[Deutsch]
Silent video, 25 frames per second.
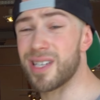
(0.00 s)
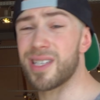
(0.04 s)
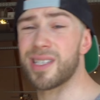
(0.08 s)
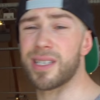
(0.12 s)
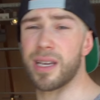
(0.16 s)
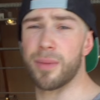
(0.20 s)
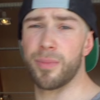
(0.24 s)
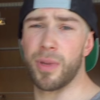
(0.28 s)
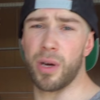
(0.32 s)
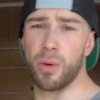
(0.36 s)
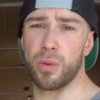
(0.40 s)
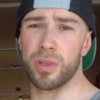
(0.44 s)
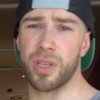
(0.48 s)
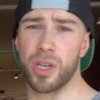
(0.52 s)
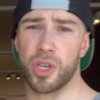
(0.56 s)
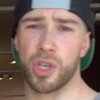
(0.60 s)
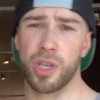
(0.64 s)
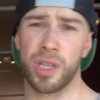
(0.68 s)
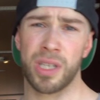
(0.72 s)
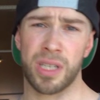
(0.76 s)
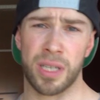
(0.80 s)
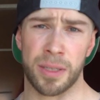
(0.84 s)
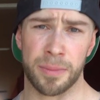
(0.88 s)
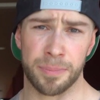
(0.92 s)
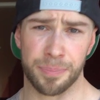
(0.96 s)
ist eben der
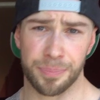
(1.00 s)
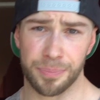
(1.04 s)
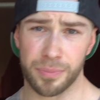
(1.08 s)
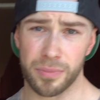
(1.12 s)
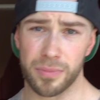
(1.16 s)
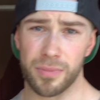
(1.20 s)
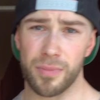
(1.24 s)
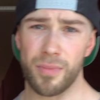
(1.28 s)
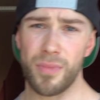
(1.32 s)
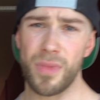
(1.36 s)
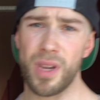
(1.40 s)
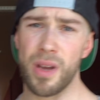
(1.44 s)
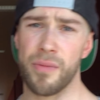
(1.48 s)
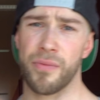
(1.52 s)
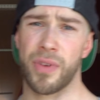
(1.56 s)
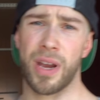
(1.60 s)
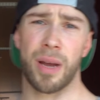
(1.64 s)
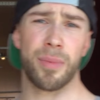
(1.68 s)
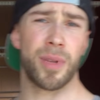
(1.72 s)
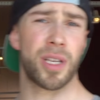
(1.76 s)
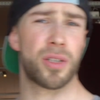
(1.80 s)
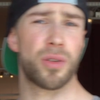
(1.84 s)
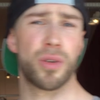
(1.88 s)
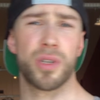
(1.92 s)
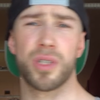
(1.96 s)
Unterschied. Wir
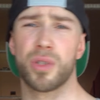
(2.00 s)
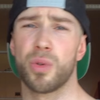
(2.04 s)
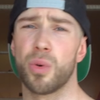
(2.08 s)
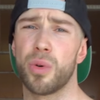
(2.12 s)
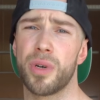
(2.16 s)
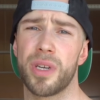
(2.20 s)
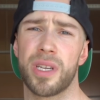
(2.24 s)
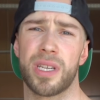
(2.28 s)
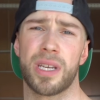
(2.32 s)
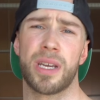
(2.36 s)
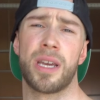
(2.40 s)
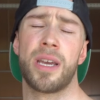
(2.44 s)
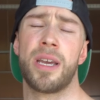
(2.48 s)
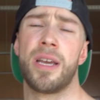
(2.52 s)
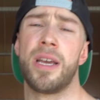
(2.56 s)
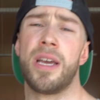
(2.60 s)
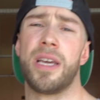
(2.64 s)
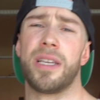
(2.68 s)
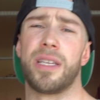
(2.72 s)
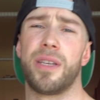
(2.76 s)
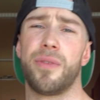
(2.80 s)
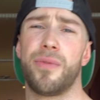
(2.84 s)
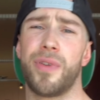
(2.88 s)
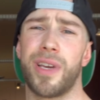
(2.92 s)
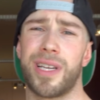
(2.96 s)
haben natürlich durch
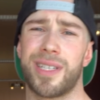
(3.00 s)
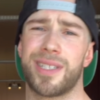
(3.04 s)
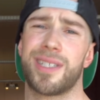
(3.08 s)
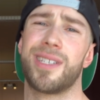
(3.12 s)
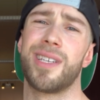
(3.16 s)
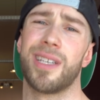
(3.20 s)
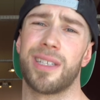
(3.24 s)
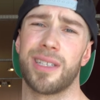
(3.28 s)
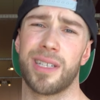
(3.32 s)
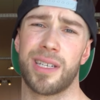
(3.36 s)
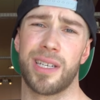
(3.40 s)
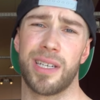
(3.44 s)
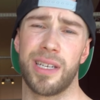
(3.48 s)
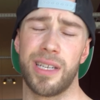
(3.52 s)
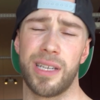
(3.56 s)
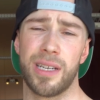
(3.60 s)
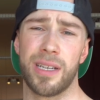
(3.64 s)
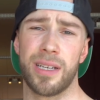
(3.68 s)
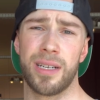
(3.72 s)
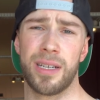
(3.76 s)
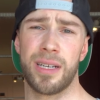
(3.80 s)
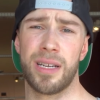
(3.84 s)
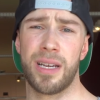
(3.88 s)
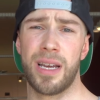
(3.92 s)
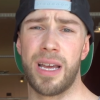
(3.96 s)
die fixierten
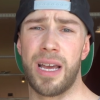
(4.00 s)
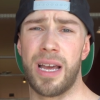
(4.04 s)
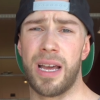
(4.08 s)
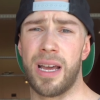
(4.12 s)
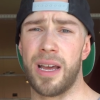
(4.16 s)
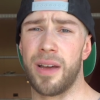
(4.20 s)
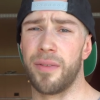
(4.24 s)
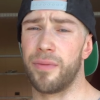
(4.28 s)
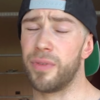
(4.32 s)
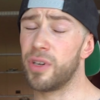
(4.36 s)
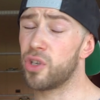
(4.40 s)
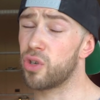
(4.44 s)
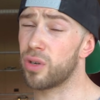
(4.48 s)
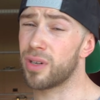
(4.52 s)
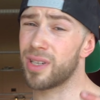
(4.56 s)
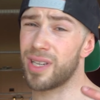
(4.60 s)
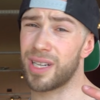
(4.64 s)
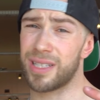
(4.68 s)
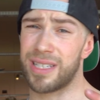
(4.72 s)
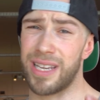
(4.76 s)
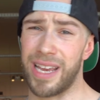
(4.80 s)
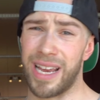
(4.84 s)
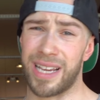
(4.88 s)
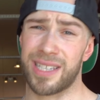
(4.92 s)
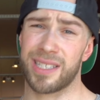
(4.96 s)
Knie, wie schon
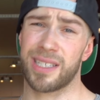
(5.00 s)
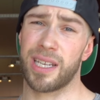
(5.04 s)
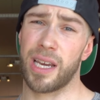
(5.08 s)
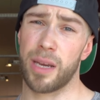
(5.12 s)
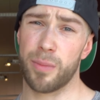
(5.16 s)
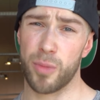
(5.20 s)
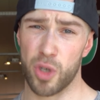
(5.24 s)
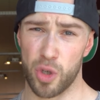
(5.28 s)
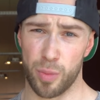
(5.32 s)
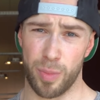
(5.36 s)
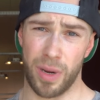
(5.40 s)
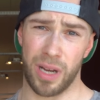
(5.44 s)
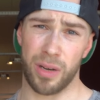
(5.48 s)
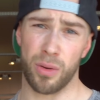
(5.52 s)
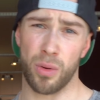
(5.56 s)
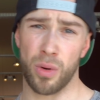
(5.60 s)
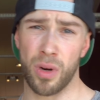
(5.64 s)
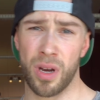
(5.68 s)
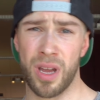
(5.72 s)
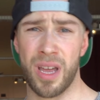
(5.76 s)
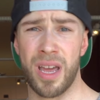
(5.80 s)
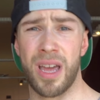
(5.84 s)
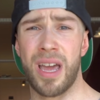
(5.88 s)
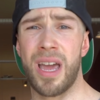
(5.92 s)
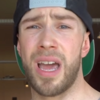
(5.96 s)
gesagt, die extreme
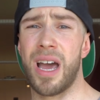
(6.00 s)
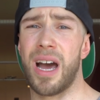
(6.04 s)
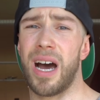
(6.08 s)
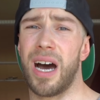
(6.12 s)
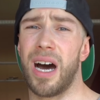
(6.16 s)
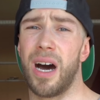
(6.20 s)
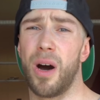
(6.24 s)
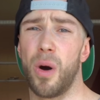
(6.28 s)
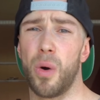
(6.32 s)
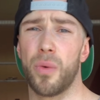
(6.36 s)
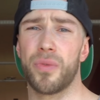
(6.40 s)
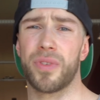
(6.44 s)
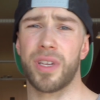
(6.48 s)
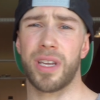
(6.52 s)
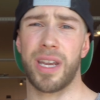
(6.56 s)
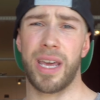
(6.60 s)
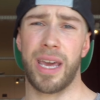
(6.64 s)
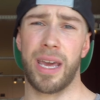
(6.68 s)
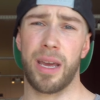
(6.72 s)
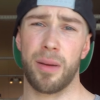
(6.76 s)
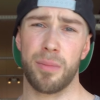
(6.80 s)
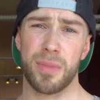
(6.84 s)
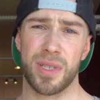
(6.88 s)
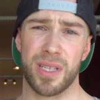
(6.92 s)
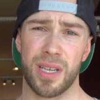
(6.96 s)
Spannung auf den
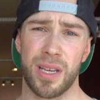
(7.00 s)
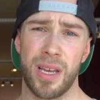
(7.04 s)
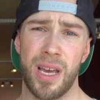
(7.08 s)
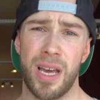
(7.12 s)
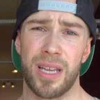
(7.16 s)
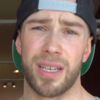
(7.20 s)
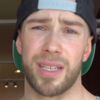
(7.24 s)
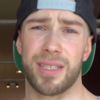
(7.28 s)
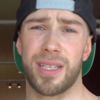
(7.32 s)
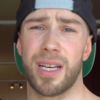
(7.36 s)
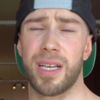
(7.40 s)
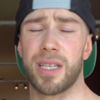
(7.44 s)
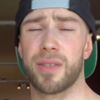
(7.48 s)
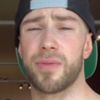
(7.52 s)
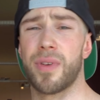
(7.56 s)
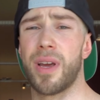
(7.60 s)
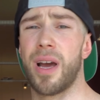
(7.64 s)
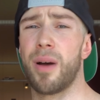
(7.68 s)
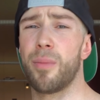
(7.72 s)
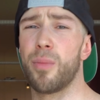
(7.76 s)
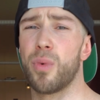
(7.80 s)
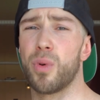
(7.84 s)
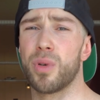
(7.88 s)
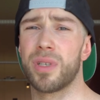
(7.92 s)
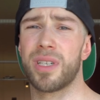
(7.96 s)
Hams. Das heißt, wir
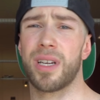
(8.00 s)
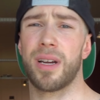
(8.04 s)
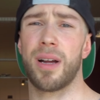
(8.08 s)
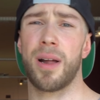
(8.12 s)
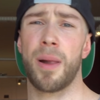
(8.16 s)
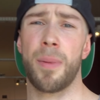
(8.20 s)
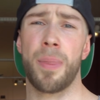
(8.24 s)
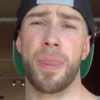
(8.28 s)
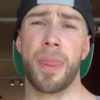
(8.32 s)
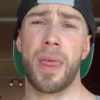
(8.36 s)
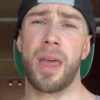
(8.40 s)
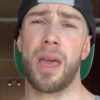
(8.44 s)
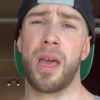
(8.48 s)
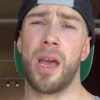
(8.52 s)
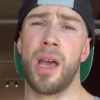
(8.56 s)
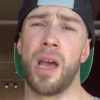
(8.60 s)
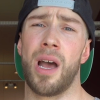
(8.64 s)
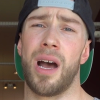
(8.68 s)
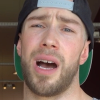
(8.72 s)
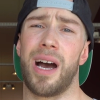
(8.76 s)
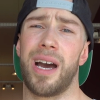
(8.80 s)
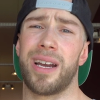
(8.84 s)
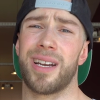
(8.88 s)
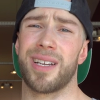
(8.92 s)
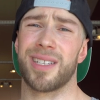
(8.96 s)
haben unter
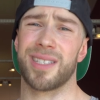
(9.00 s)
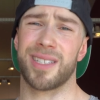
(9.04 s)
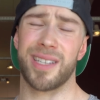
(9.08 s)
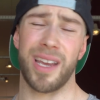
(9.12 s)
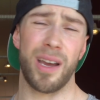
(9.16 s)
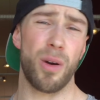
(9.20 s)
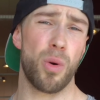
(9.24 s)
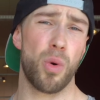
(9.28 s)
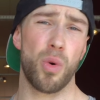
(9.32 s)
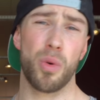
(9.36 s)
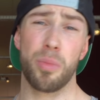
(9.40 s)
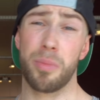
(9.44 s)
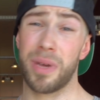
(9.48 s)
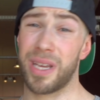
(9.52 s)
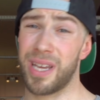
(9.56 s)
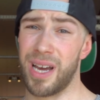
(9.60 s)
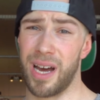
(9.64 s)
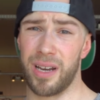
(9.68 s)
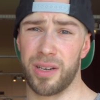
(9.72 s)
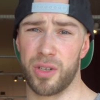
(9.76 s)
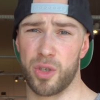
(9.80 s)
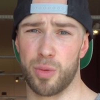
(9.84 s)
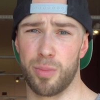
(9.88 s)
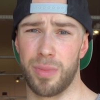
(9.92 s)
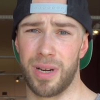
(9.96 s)
einer sehr hohen
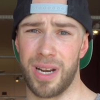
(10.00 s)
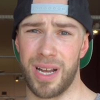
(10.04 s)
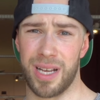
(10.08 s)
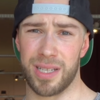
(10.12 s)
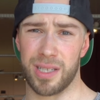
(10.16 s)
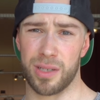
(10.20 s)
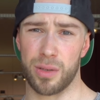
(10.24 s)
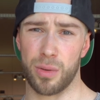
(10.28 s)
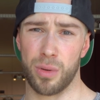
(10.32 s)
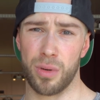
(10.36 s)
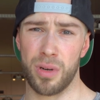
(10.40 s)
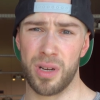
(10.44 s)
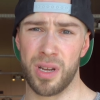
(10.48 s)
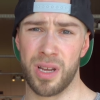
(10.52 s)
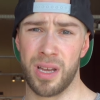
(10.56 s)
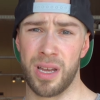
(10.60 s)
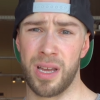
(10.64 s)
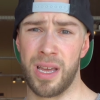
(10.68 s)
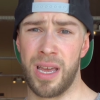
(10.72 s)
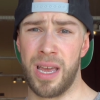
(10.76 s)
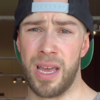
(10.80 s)
mechanischen Belastung